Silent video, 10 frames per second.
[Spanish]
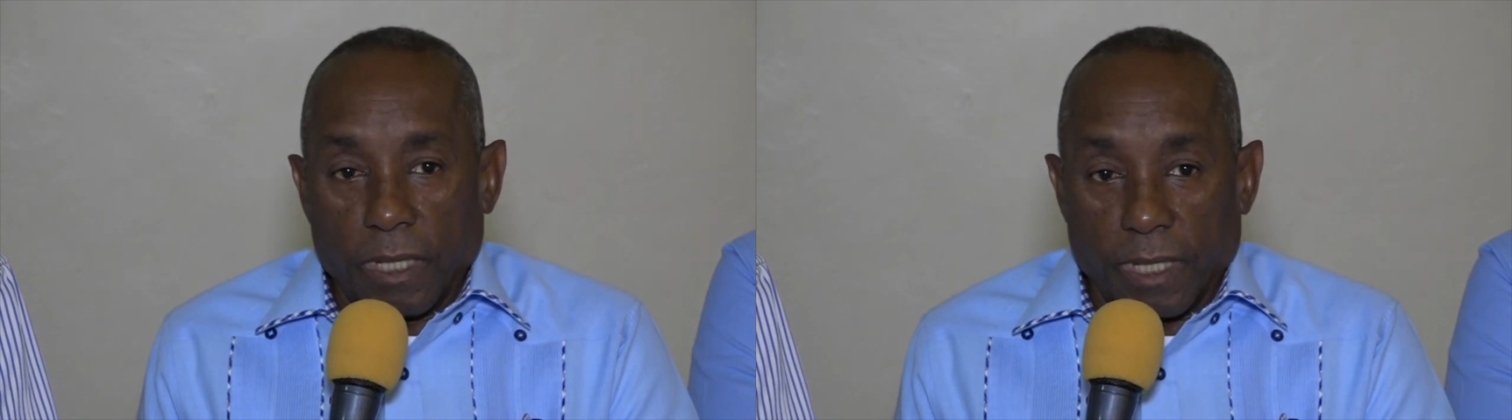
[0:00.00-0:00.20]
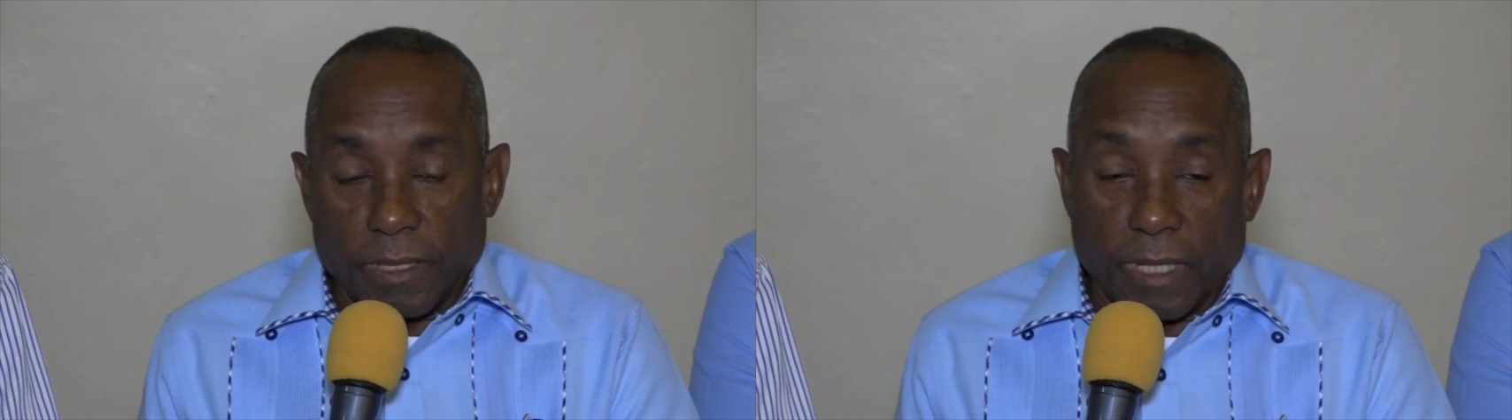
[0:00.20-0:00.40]

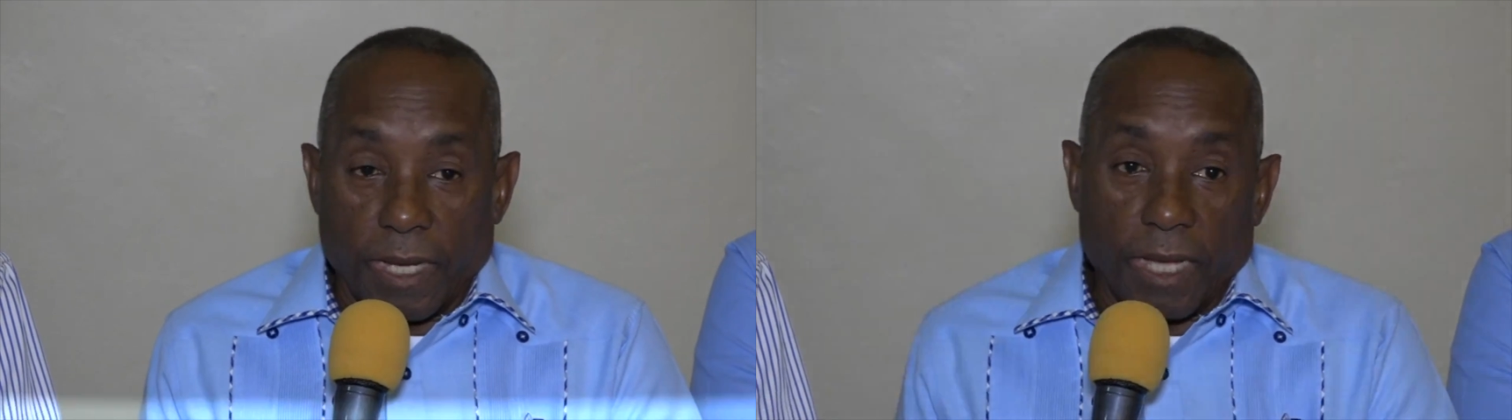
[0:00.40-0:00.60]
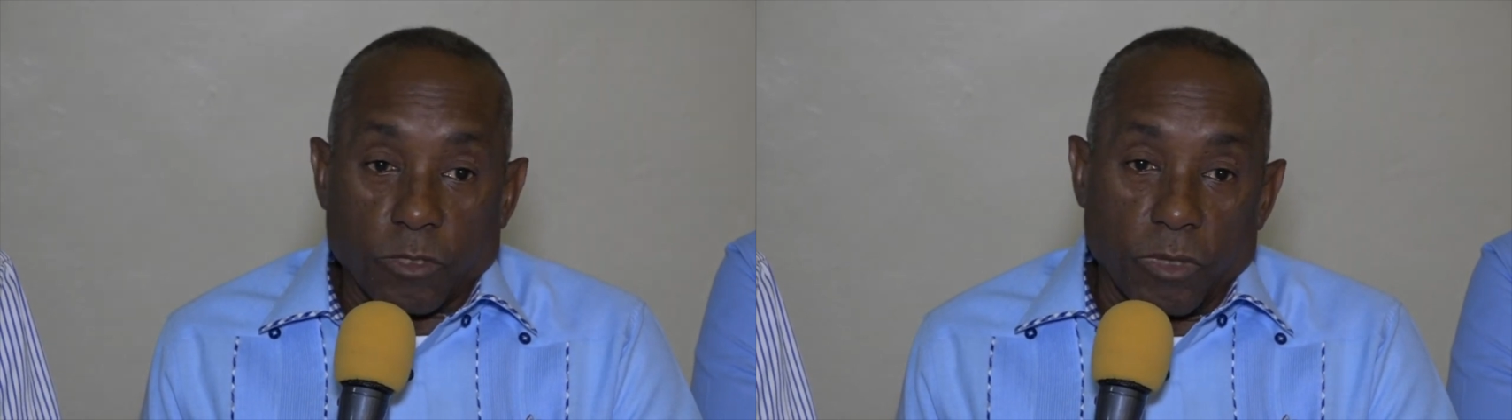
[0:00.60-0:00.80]
En este
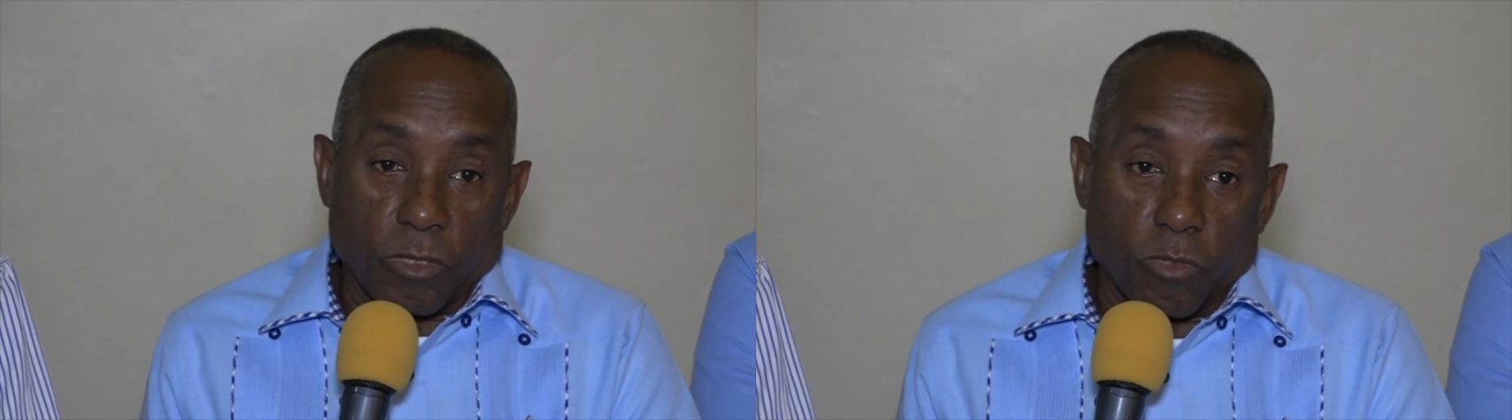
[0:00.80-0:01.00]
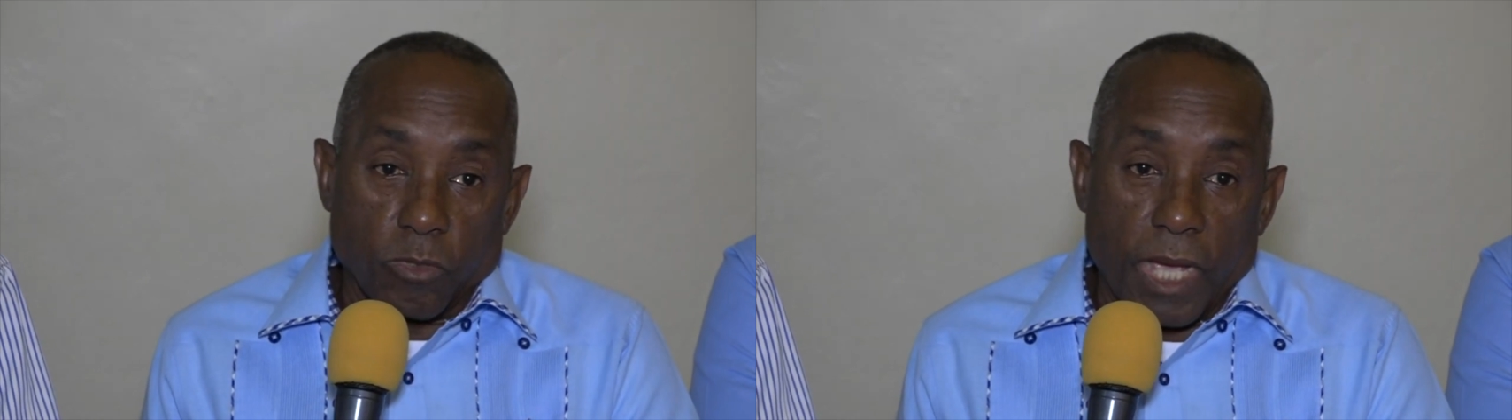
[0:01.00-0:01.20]
caso, el
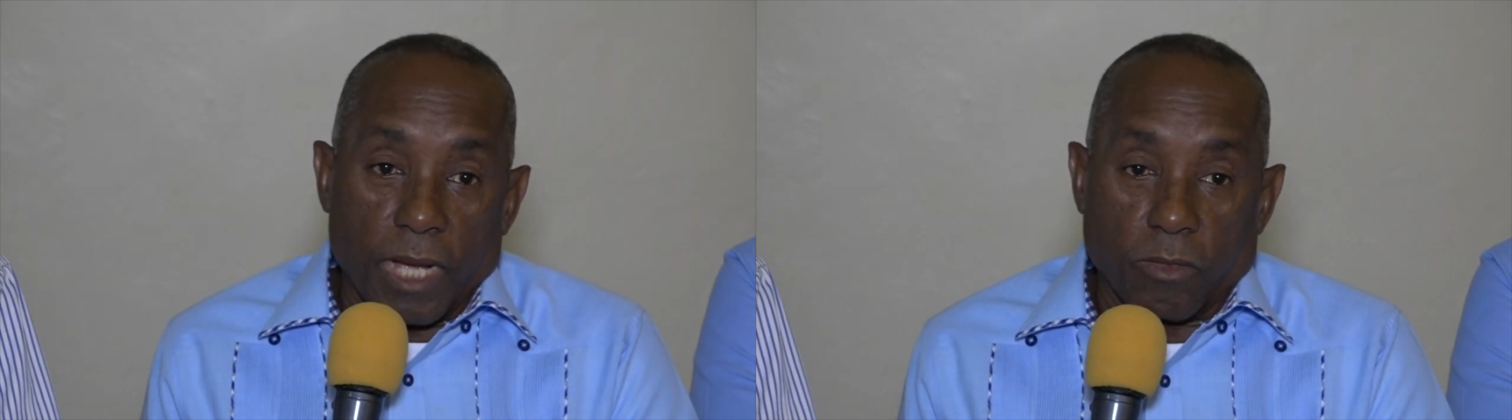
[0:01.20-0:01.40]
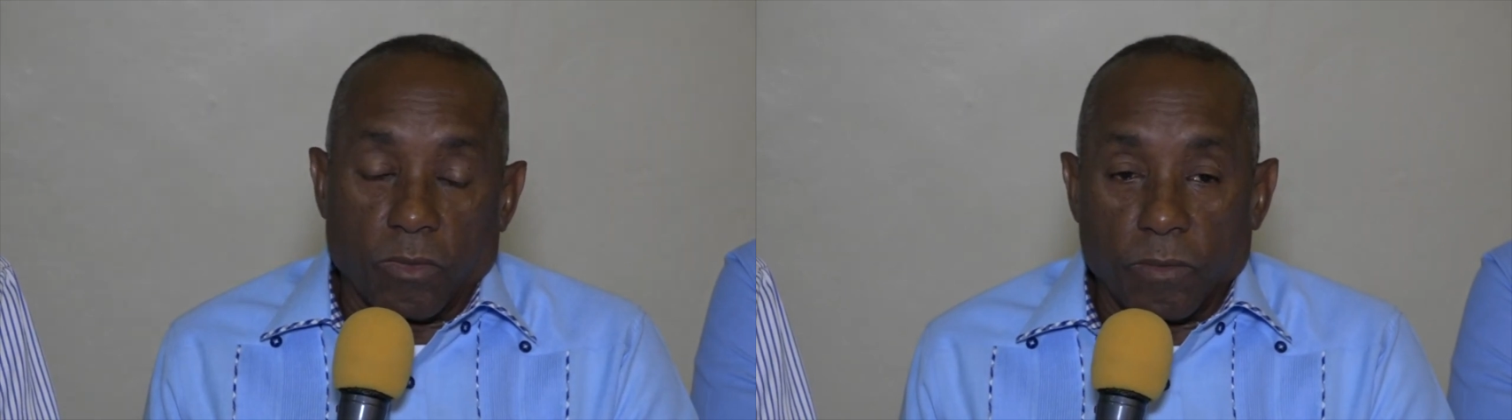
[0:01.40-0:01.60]

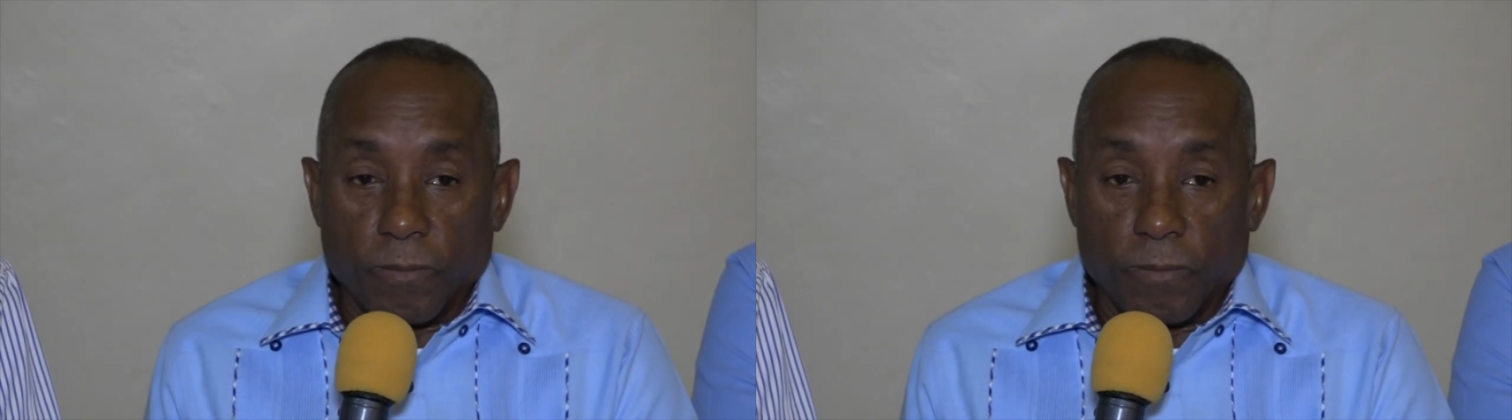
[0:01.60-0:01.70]
Clunaco,